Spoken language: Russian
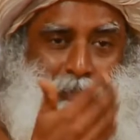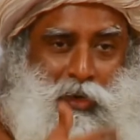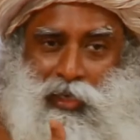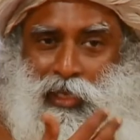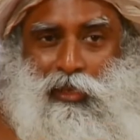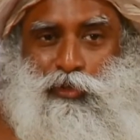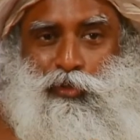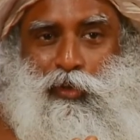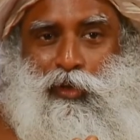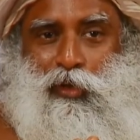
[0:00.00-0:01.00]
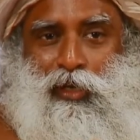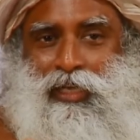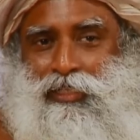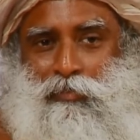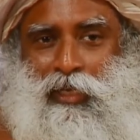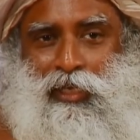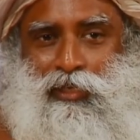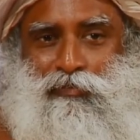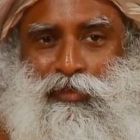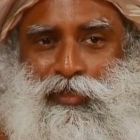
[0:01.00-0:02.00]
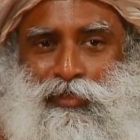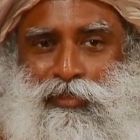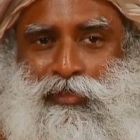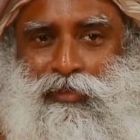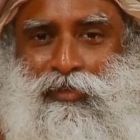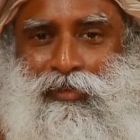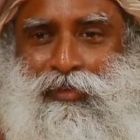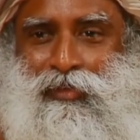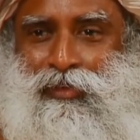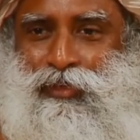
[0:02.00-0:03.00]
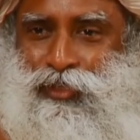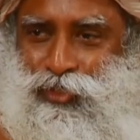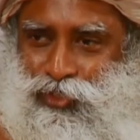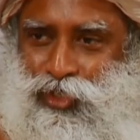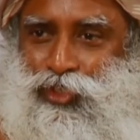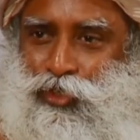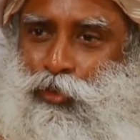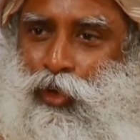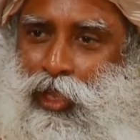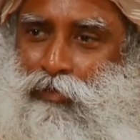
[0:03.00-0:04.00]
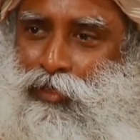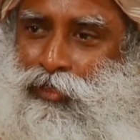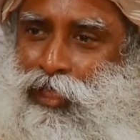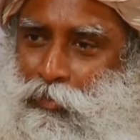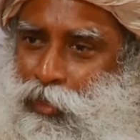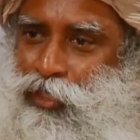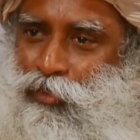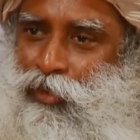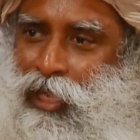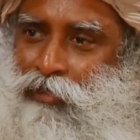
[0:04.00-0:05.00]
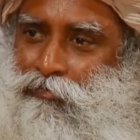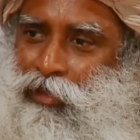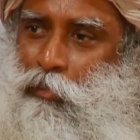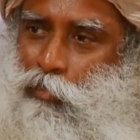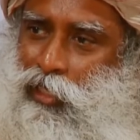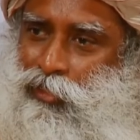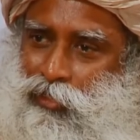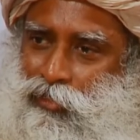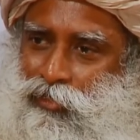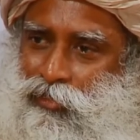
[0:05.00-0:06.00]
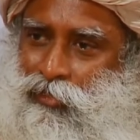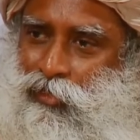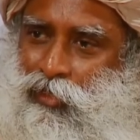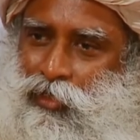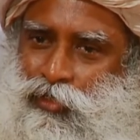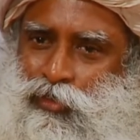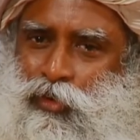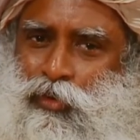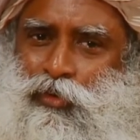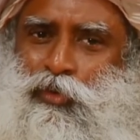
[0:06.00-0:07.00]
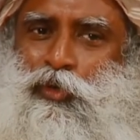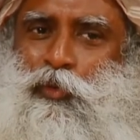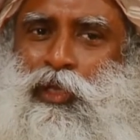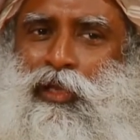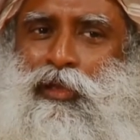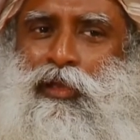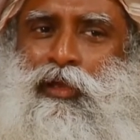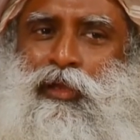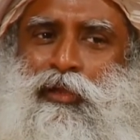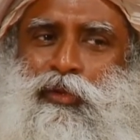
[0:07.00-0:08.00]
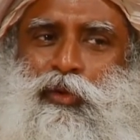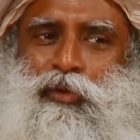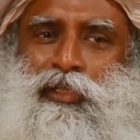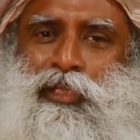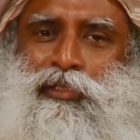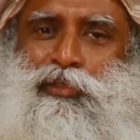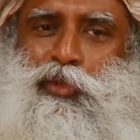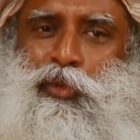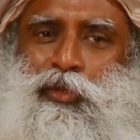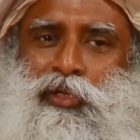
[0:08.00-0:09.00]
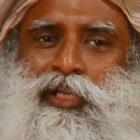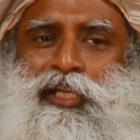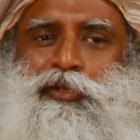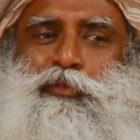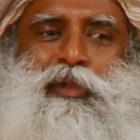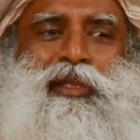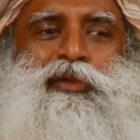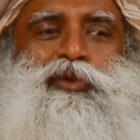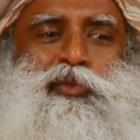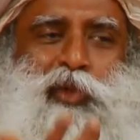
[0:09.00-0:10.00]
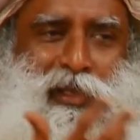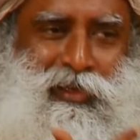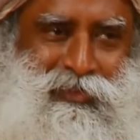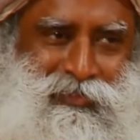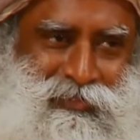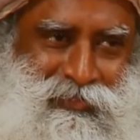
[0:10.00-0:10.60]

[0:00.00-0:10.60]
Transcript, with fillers: Нет никакой разницы, любит вас или нет. Тот факт, что вы любите, делает вашу жизнь приятной. И так не существует приема развить доброжелательность.